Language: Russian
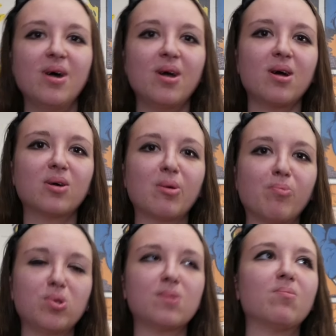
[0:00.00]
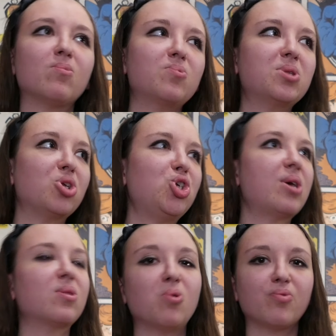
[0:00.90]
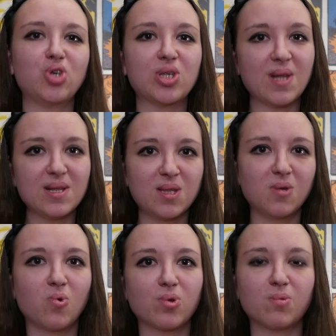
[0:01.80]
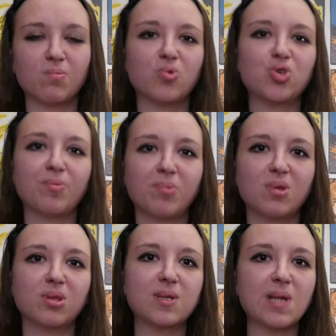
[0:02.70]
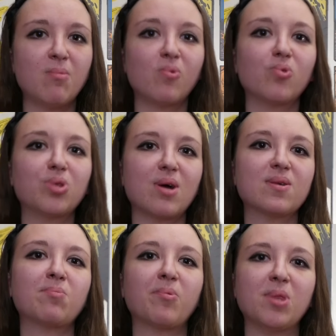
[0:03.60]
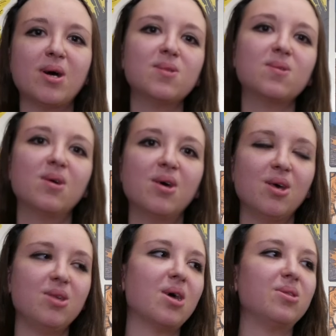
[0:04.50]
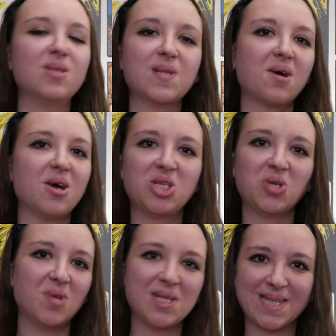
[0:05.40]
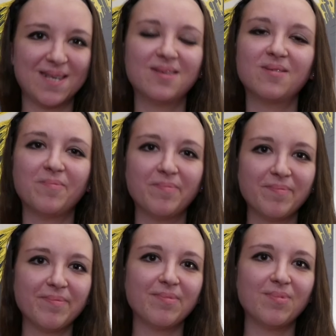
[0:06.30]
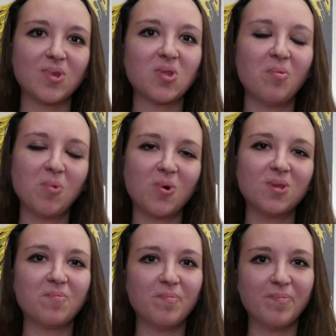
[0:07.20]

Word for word: когда будем встречать новый 16 год, можно было до самого утра вспоминать, и они не заканчивались. С Новым годом!